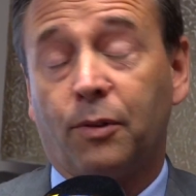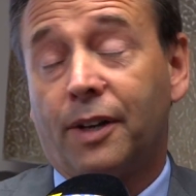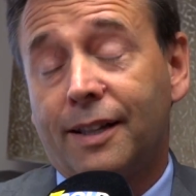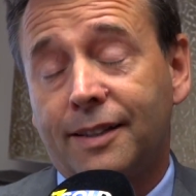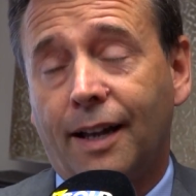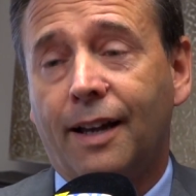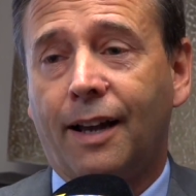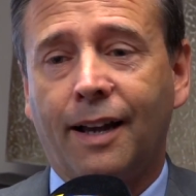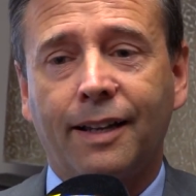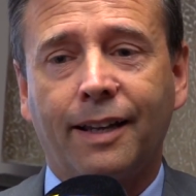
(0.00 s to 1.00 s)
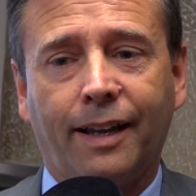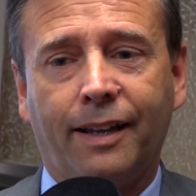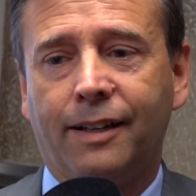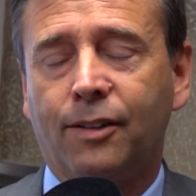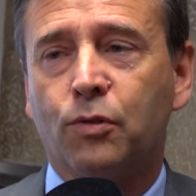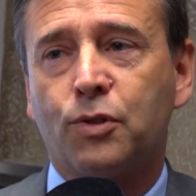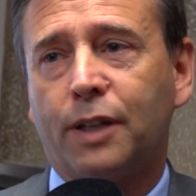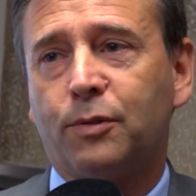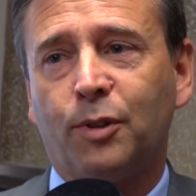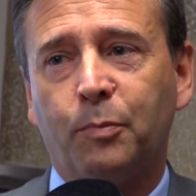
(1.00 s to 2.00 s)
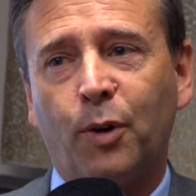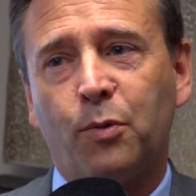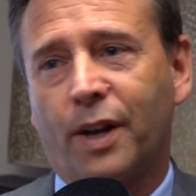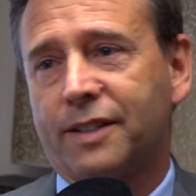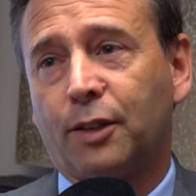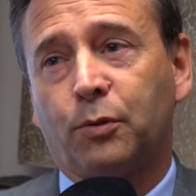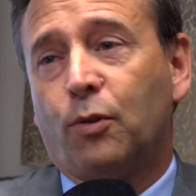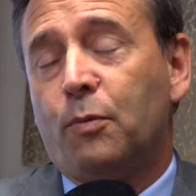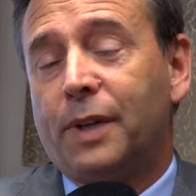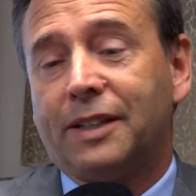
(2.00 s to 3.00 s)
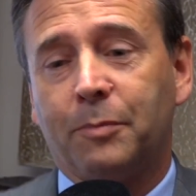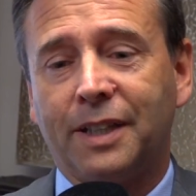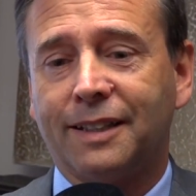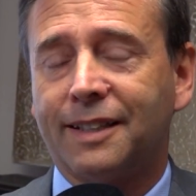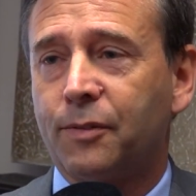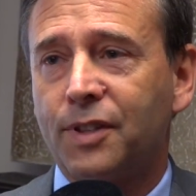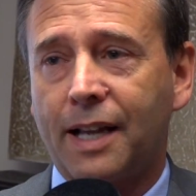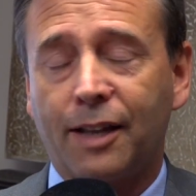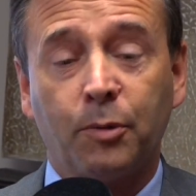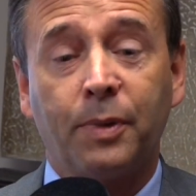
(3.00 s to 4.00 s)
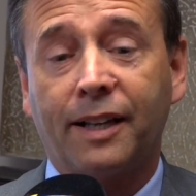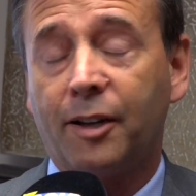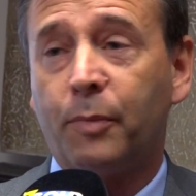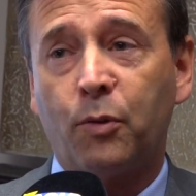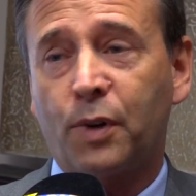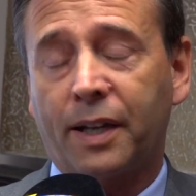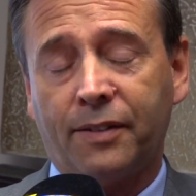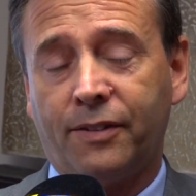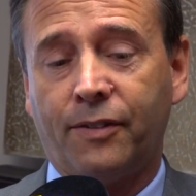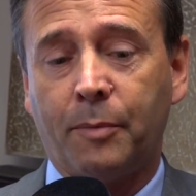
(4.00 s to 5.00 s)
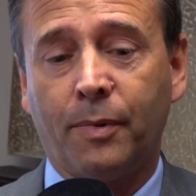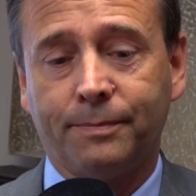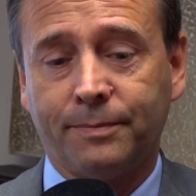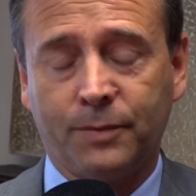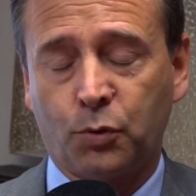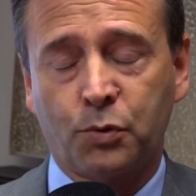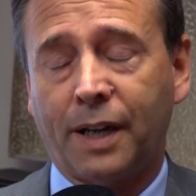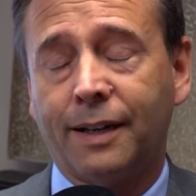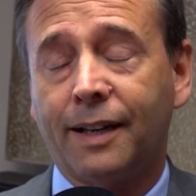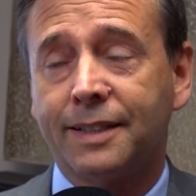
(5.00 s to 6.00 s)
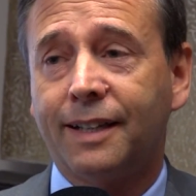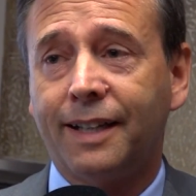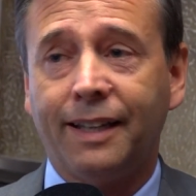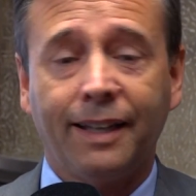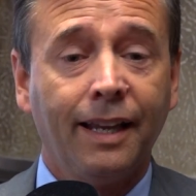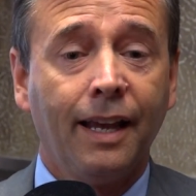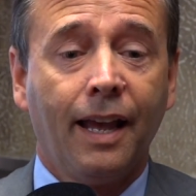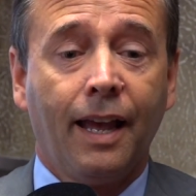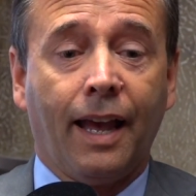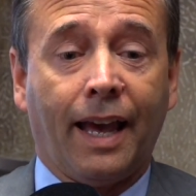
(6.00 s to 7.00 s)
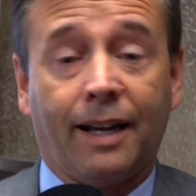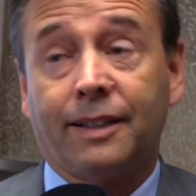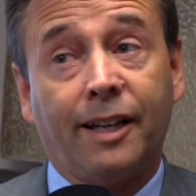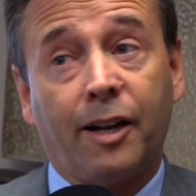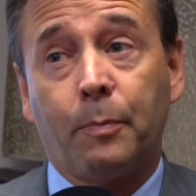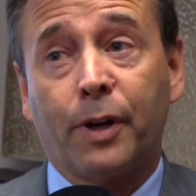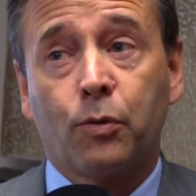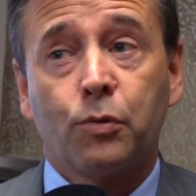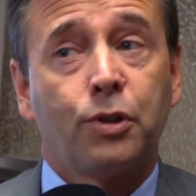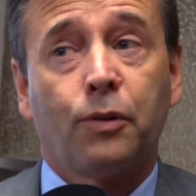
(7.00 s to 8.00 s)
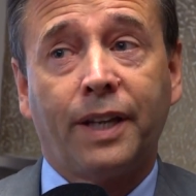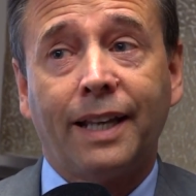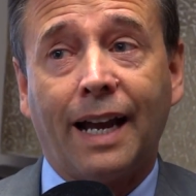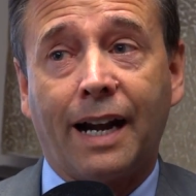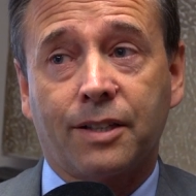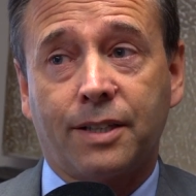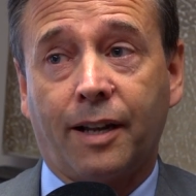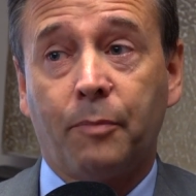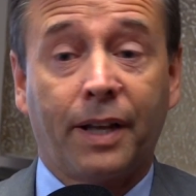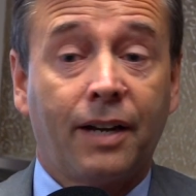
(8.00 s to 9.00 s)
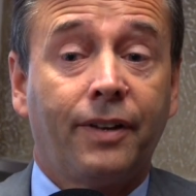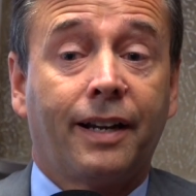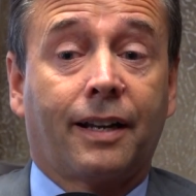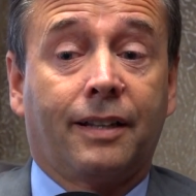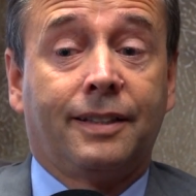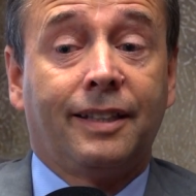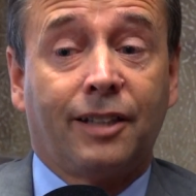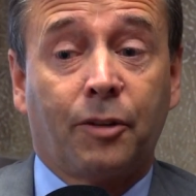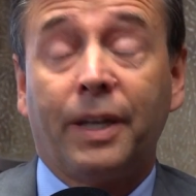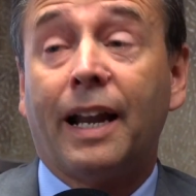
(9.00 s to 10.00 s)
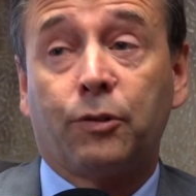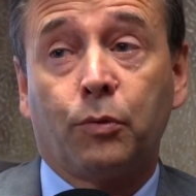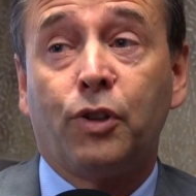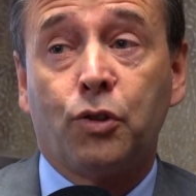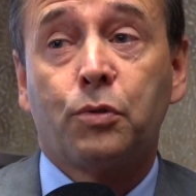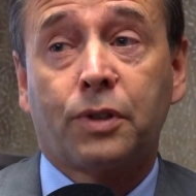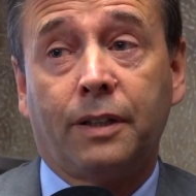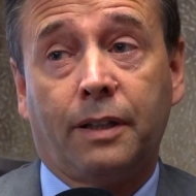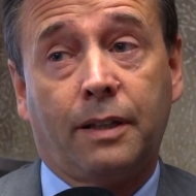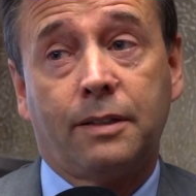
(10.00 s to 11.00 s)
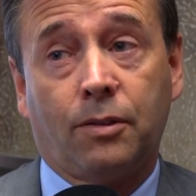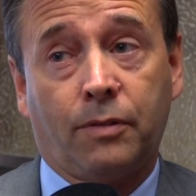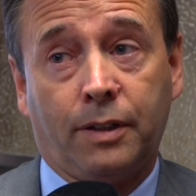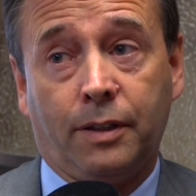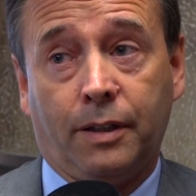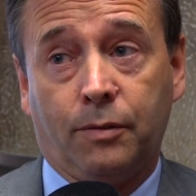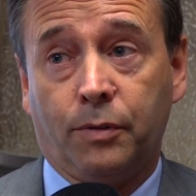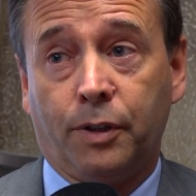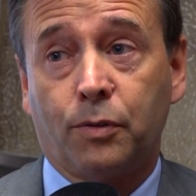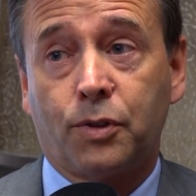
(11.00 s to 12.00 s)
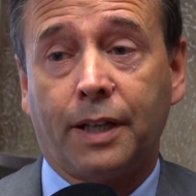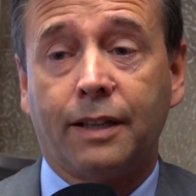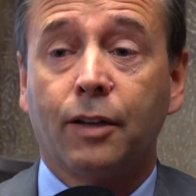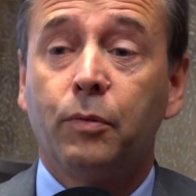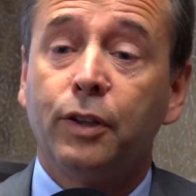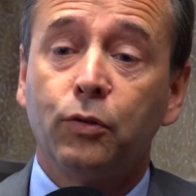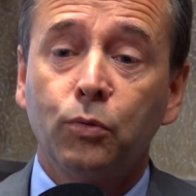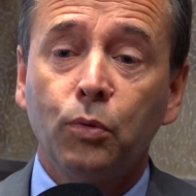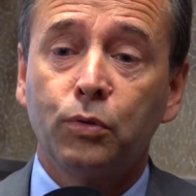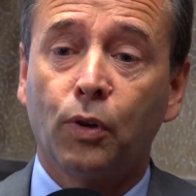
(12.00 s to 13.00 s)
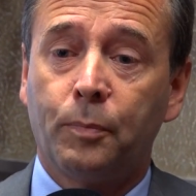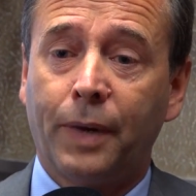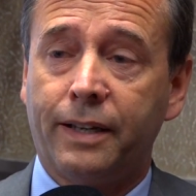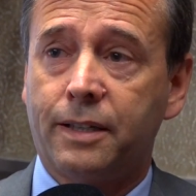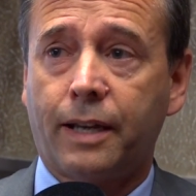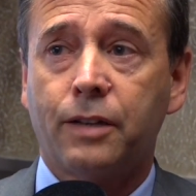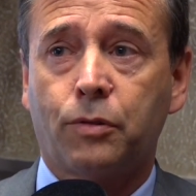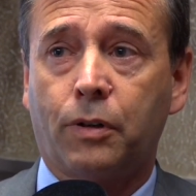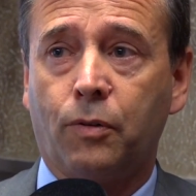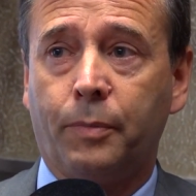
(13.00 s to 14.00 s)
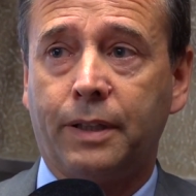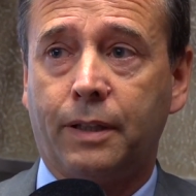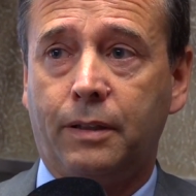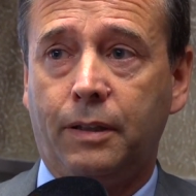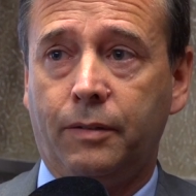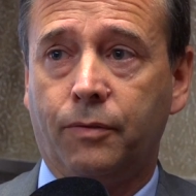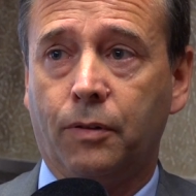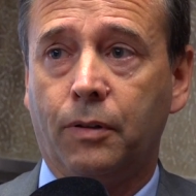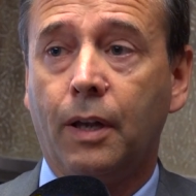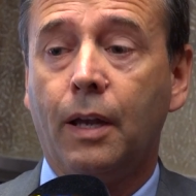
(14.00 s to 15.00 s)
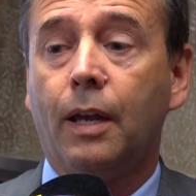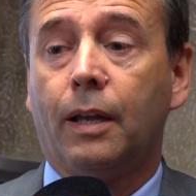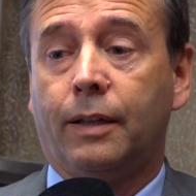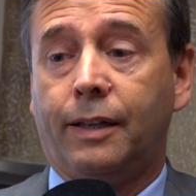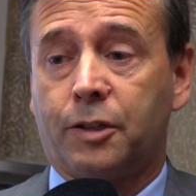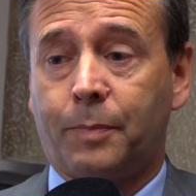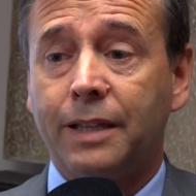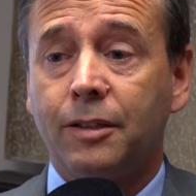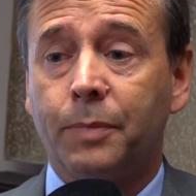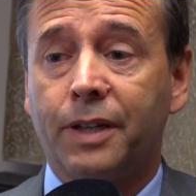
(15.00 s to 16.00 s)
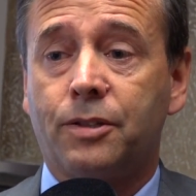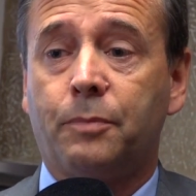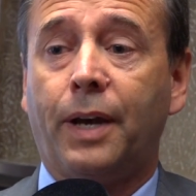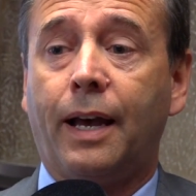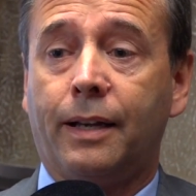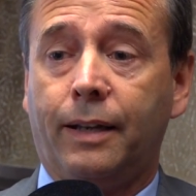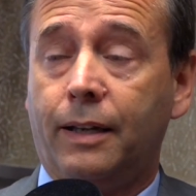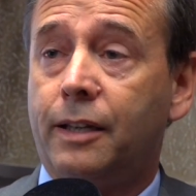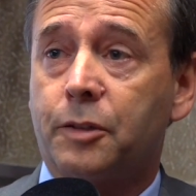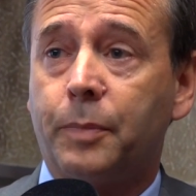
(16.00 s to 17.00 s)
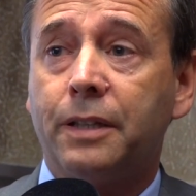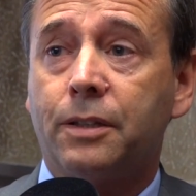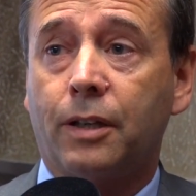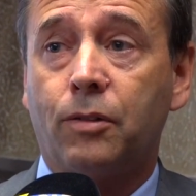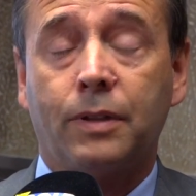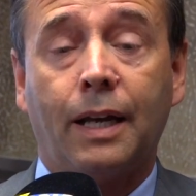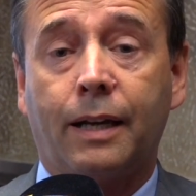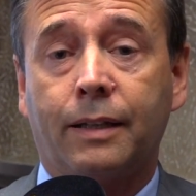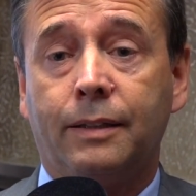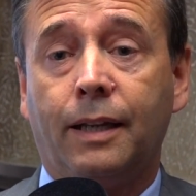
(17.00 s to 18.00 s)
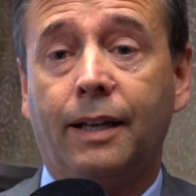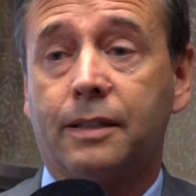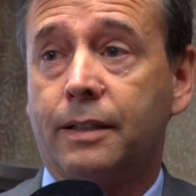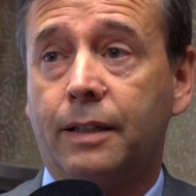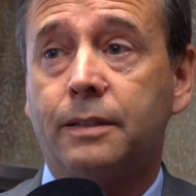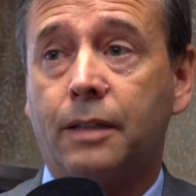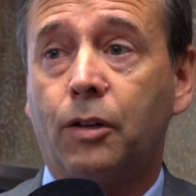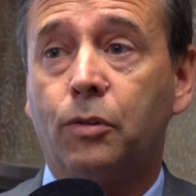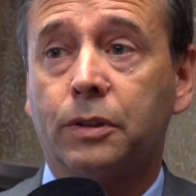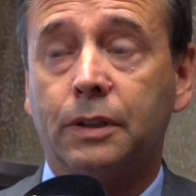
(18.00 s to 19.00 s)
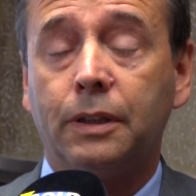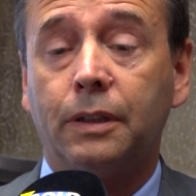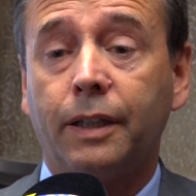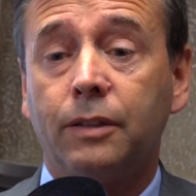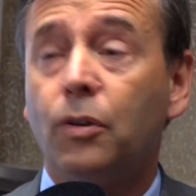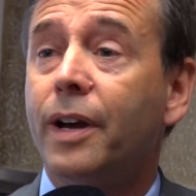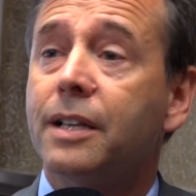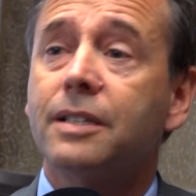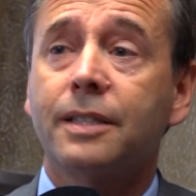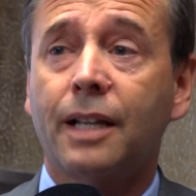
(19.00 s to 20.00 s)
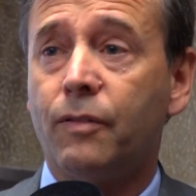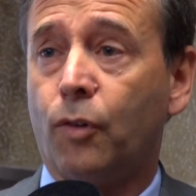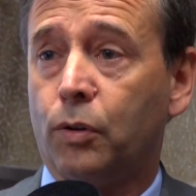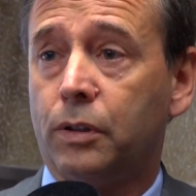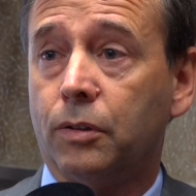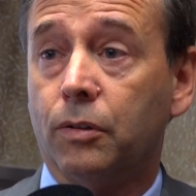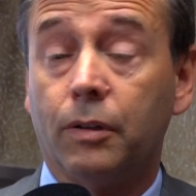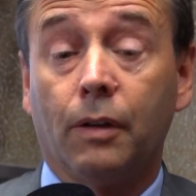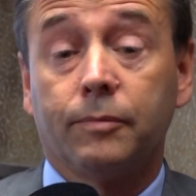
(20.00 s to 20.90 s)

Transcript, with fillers: In realtà anche il concetto di paura è stato completamente travisato perché la paura che aveva mm, Susanna Lazzarini era delle ripercussioni in carcere per aver determinato un'ingiusta detenzione di un innocente. Quindi tutto il palinsesto argomentativo negli aspetti principali, negli aspetti secondari della sentenza della Corte di Trento è stravolto.